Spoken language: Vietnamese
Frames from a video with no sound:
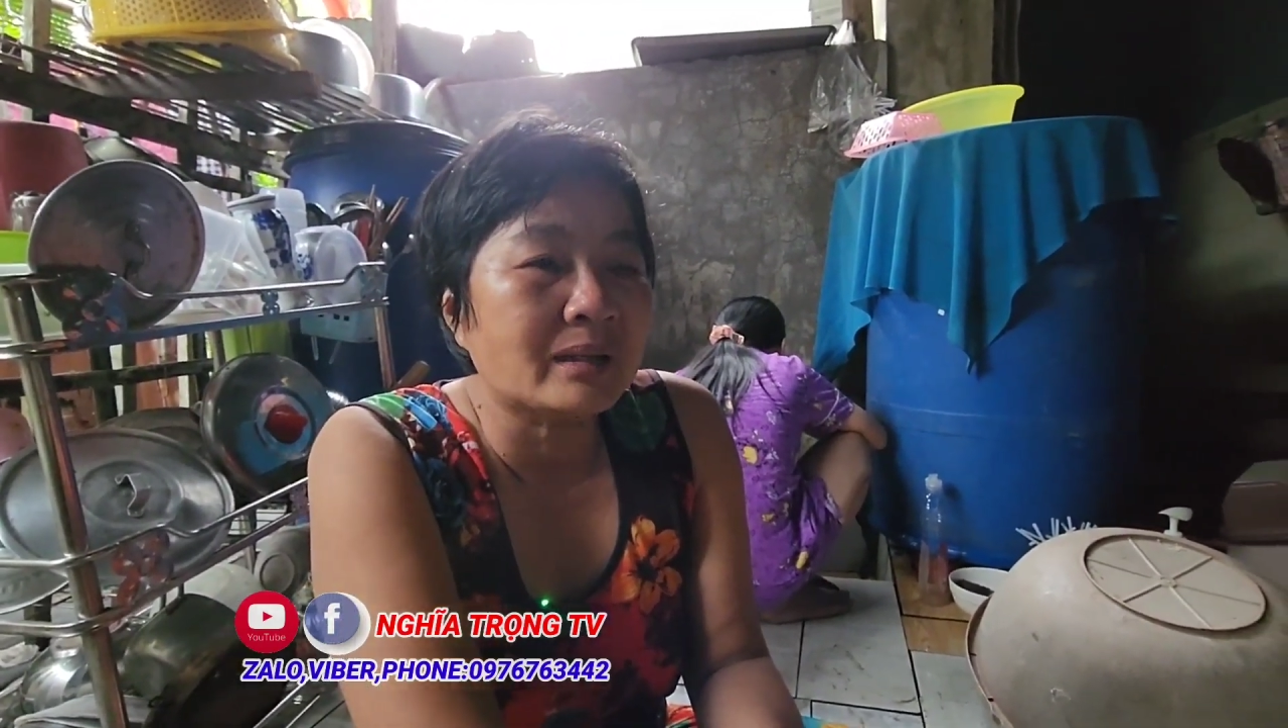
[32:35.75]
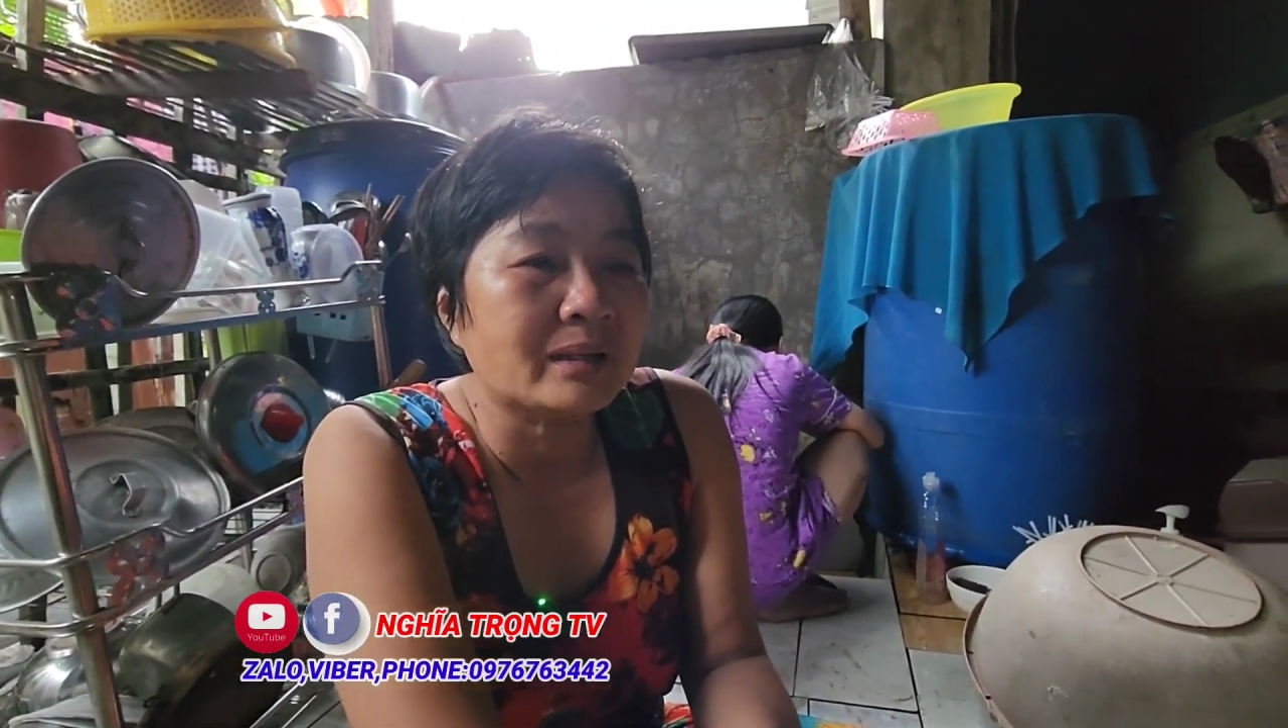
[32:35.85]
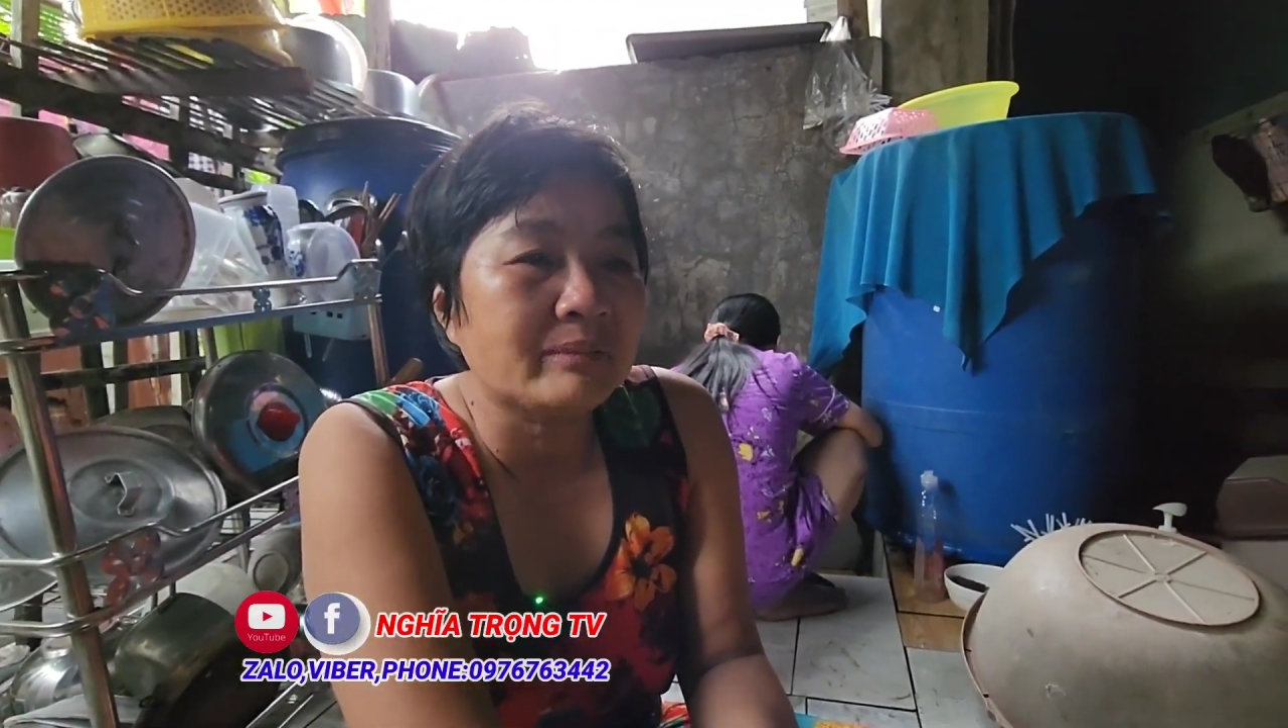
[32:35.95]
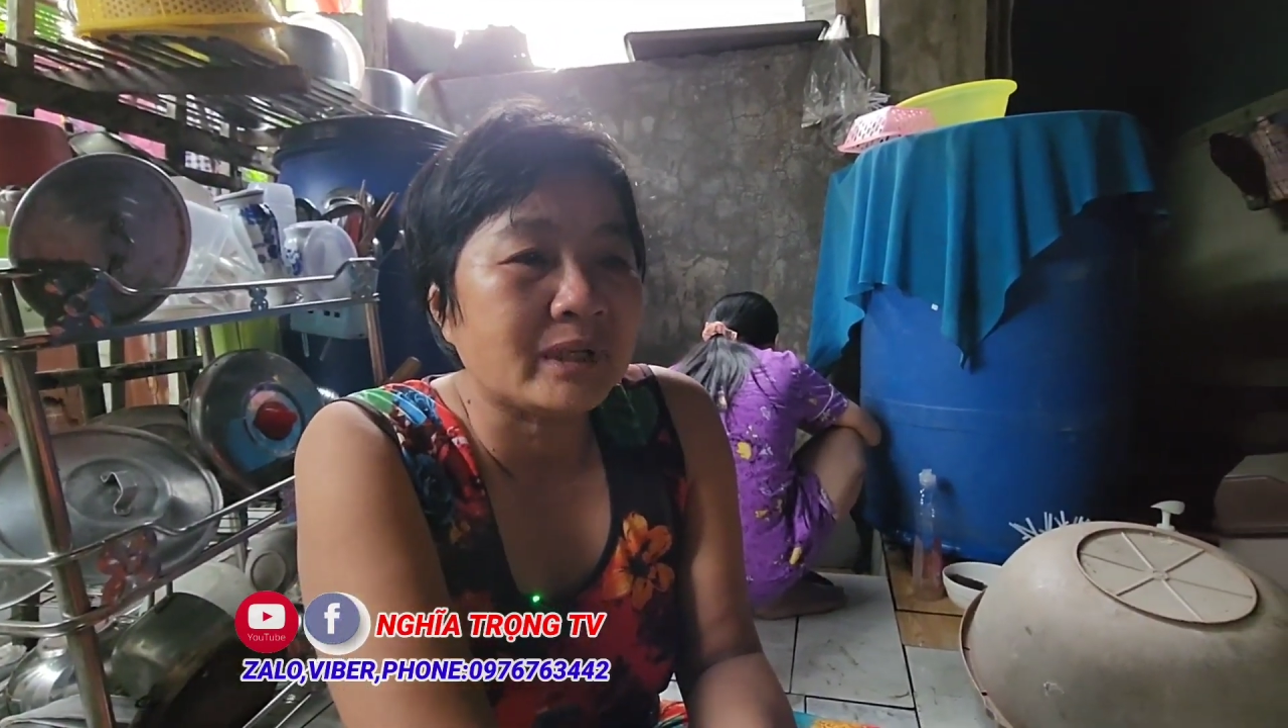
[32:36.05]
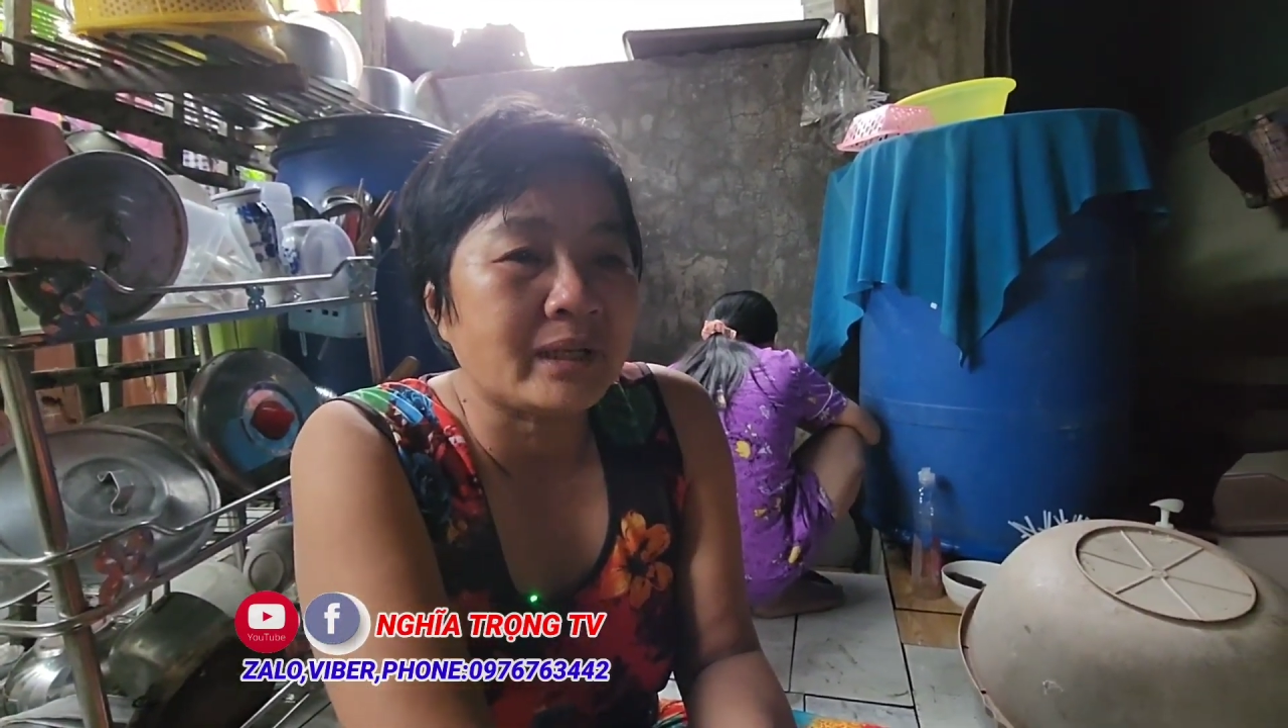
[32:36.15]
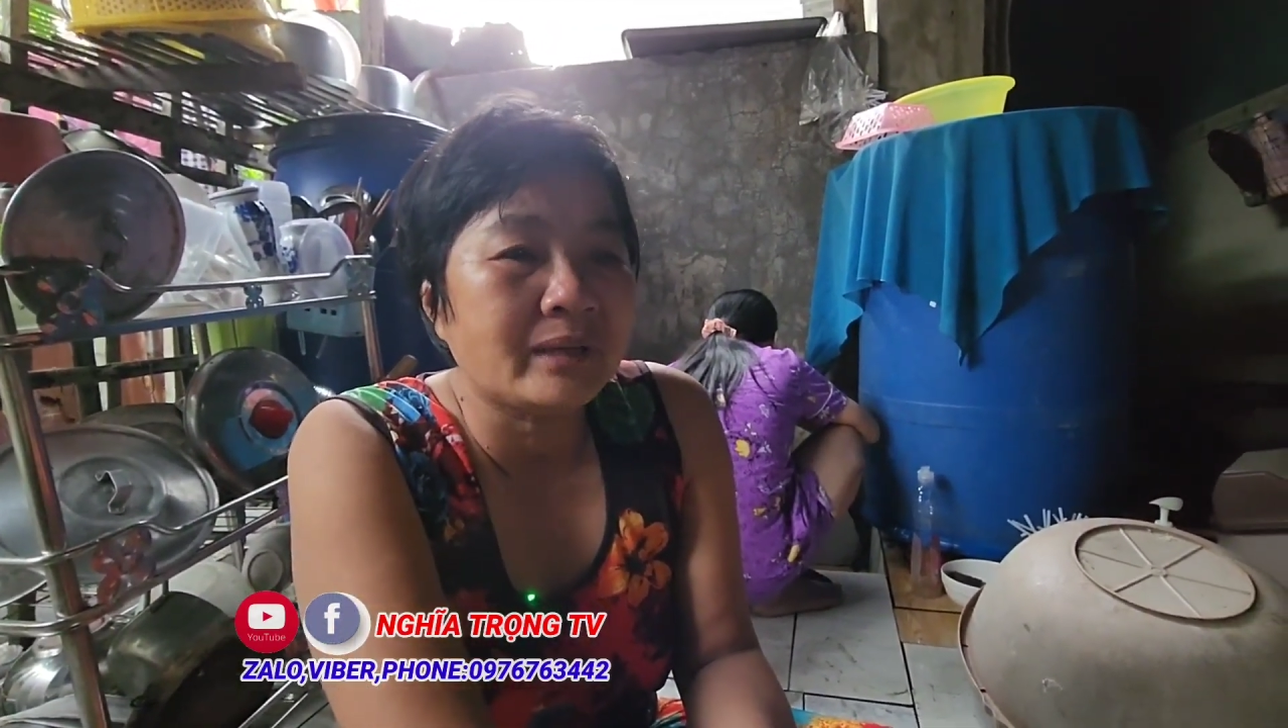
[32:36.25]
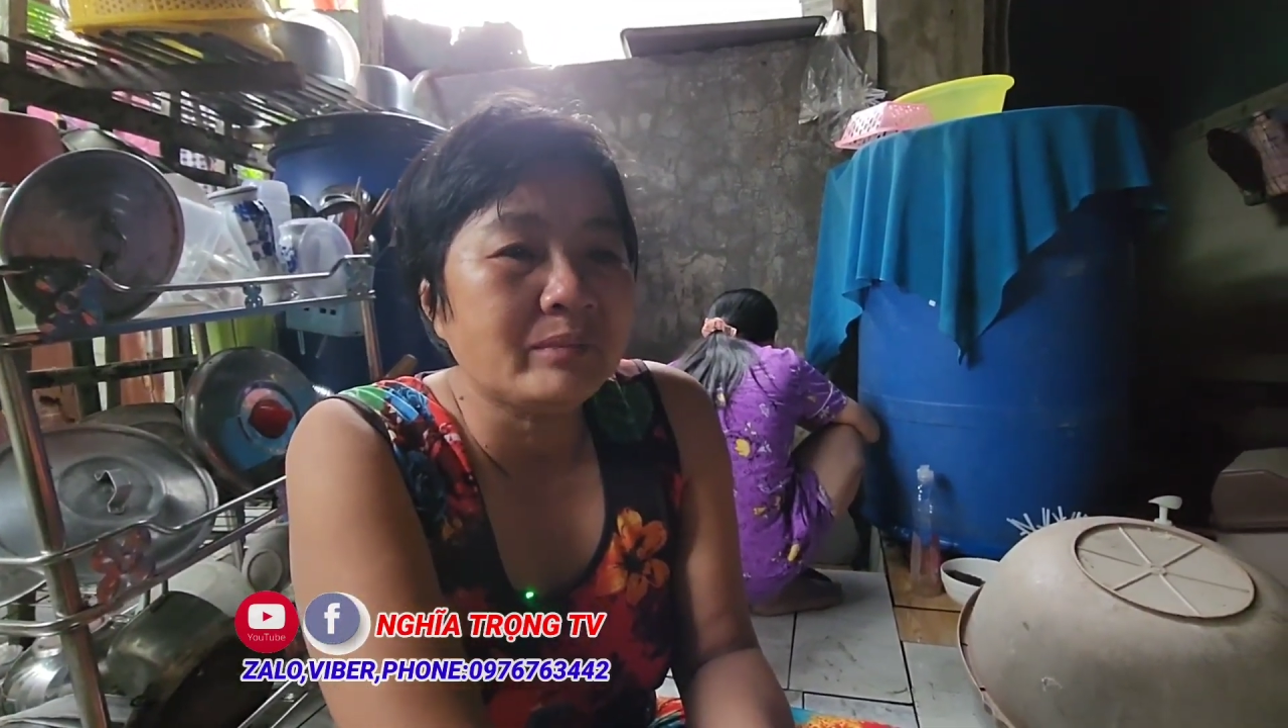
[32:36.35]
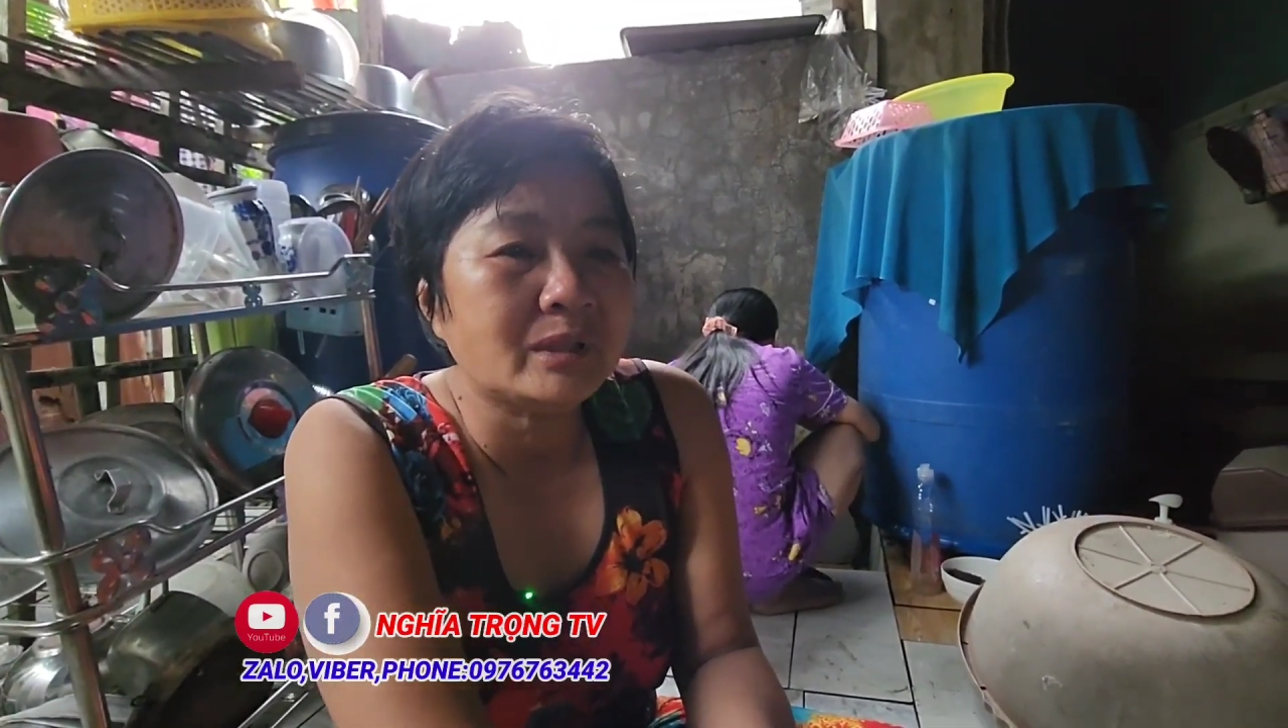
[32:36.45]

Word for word: lên cái mình thấy